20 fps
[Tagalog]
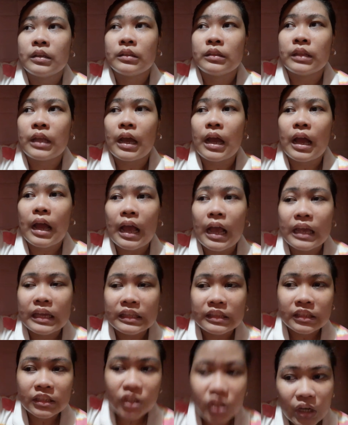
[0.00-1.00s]

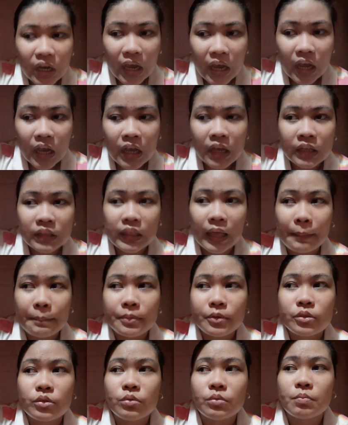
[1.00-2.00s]
nakakain na siya,
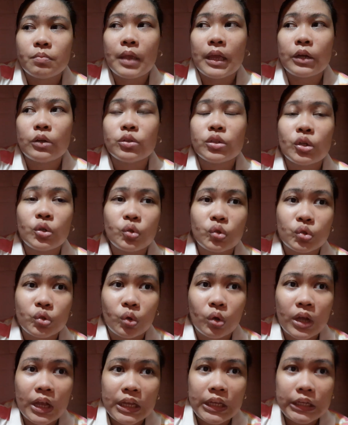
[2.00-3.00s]
tapos meron siyang
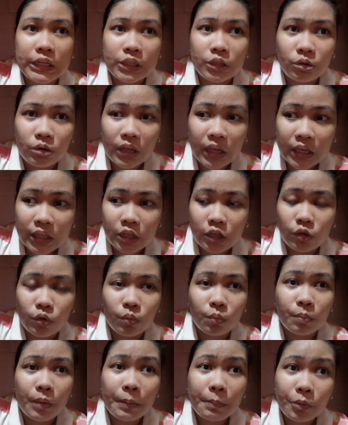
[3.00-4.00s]
gustong kainin ulit,
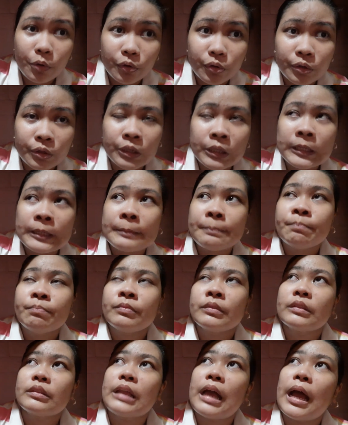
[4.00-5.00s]
yung mamon,
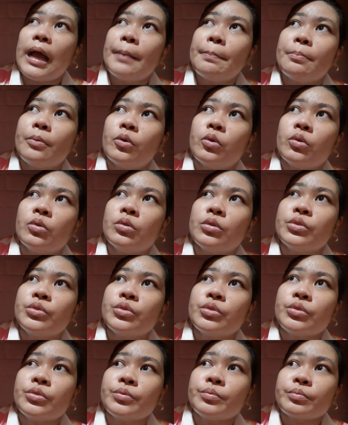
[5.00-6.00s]

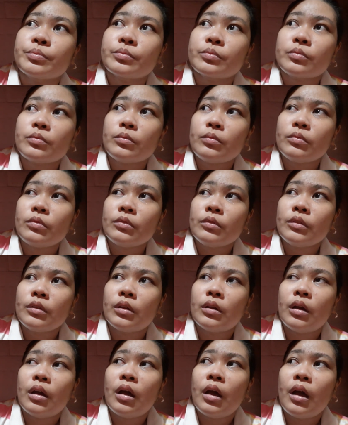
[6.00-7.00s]
tapos,
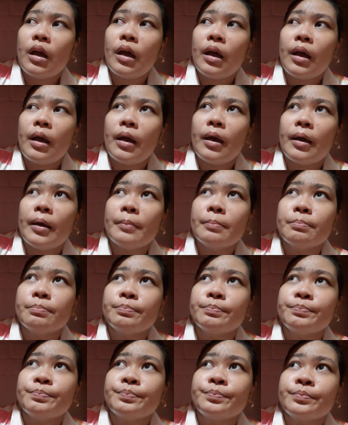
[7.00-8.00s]

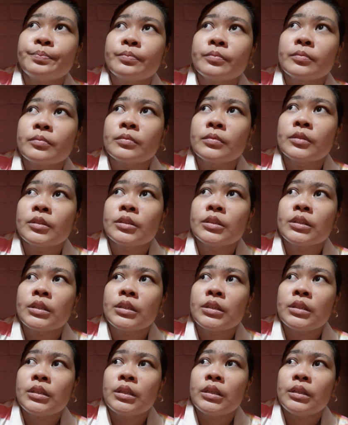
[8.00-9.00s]
um,
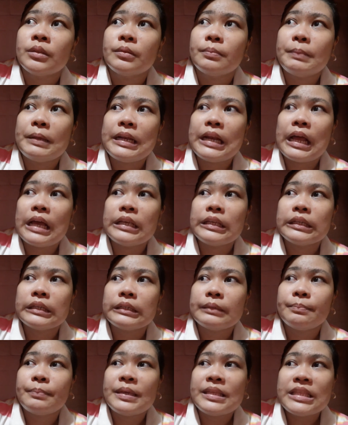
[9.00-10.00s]
bigla
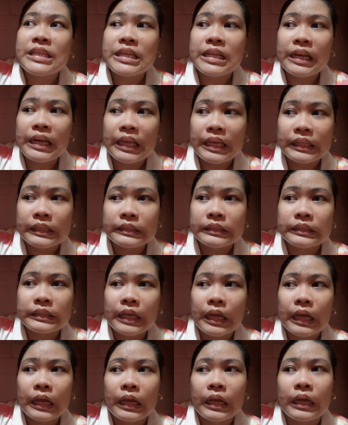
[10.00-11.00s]
niyang binilin
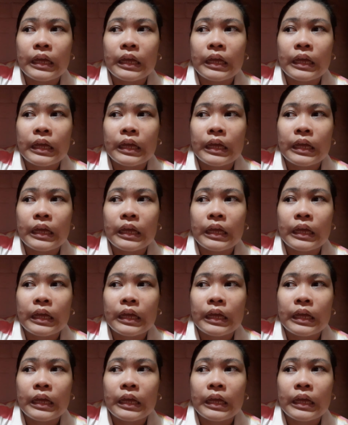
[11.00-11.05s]
na